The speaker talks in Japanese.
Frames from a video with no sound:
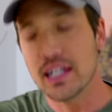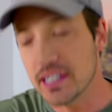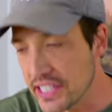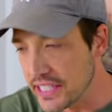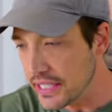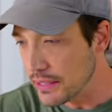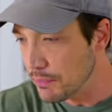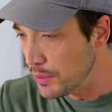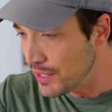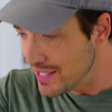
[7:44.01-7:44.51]

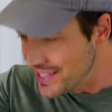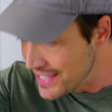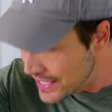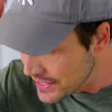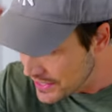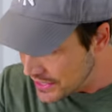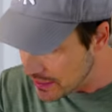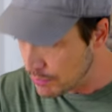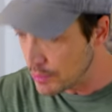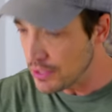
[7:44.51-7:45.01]
自分
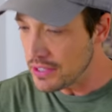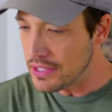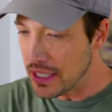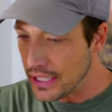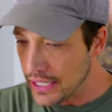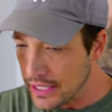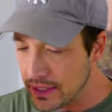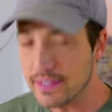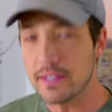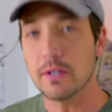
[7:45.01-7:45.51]
で自分
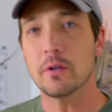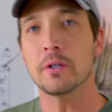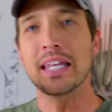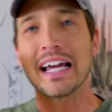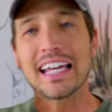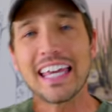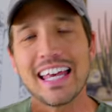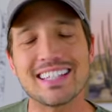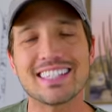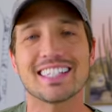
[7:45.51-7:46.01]
に必要
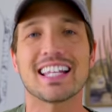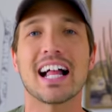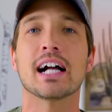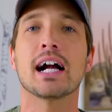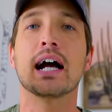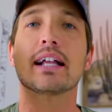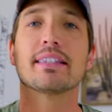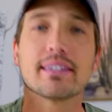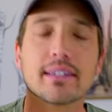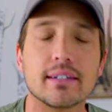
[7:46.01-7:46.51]
な決
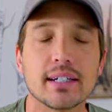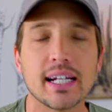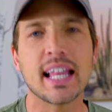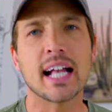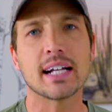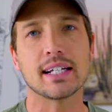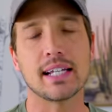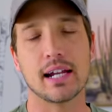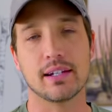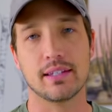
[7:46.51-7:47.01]
断が作れ
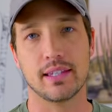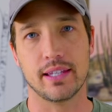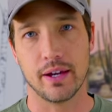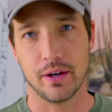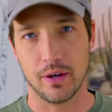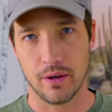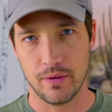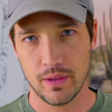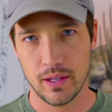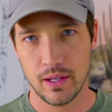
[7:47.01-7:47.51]
なくなるんだ
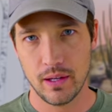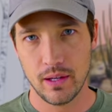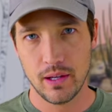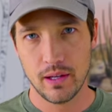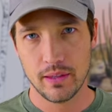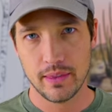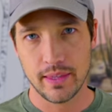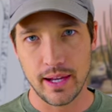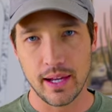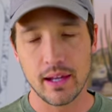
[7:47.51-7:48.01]
よ。
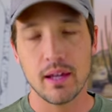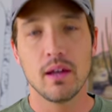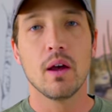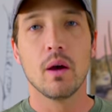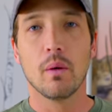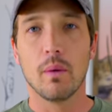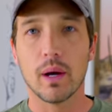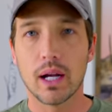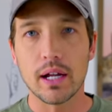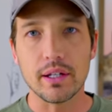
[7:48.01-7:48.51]
ね。
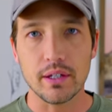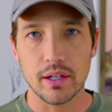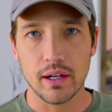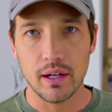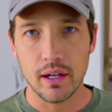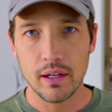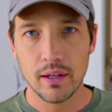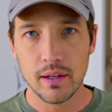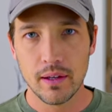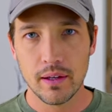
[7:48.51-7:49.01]
わか
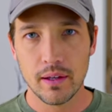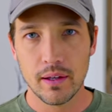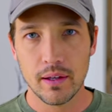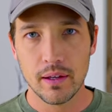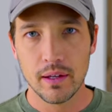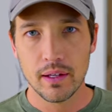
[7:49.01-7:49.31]
る？